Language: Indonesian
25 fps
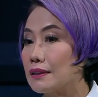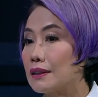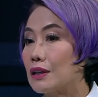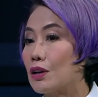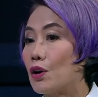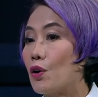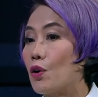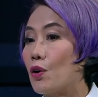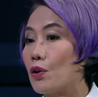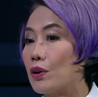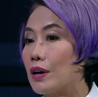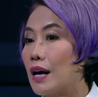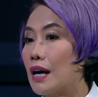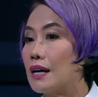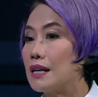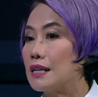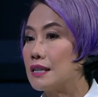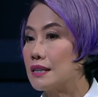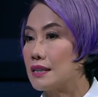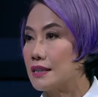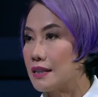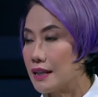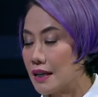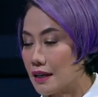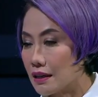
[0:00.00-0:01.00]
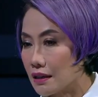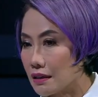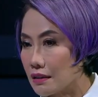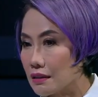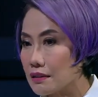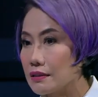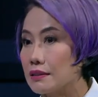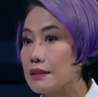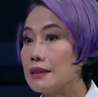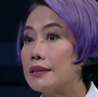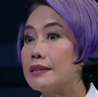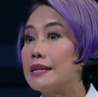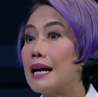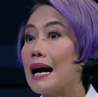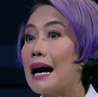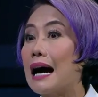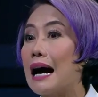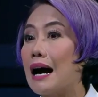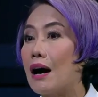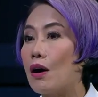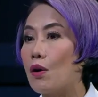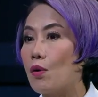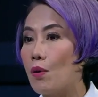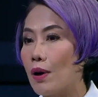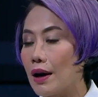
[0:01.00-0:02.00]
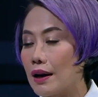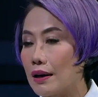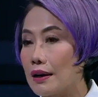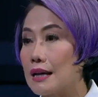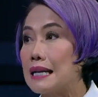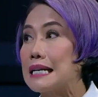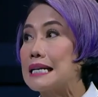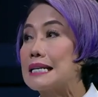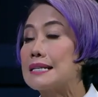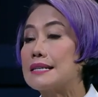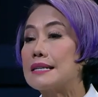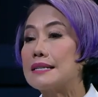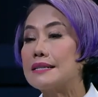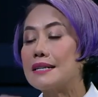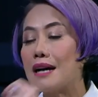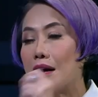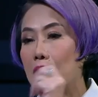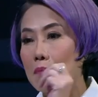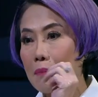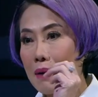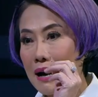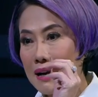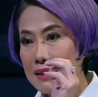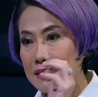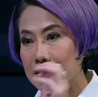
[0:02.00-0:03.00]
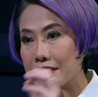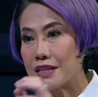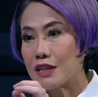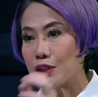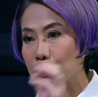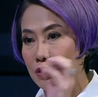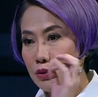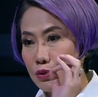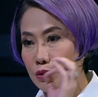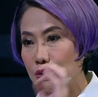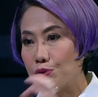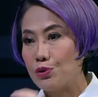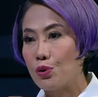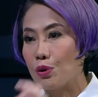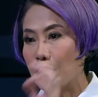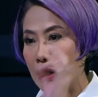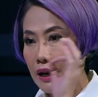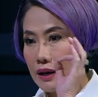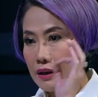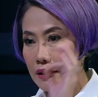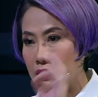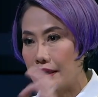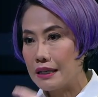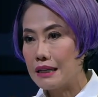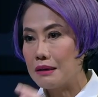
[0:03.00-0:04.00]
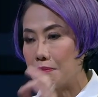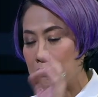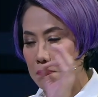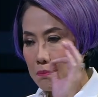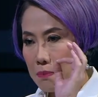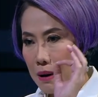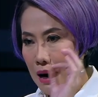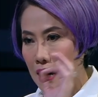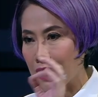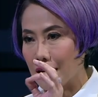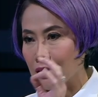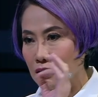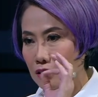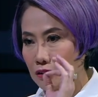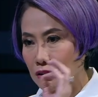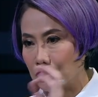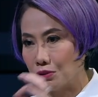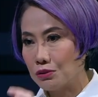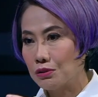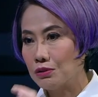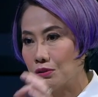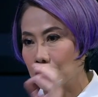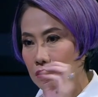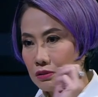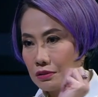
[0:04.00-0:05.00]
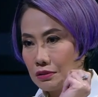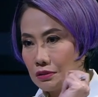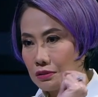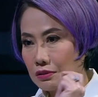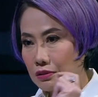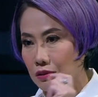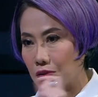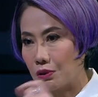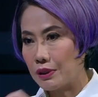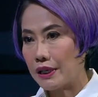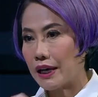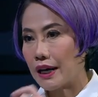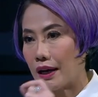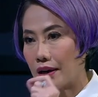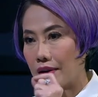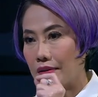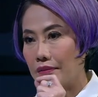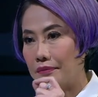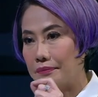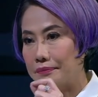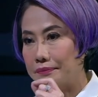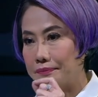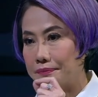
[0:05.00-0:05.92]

yang terorganisir sejak awal, sejak masih duduk di bangku kuliah.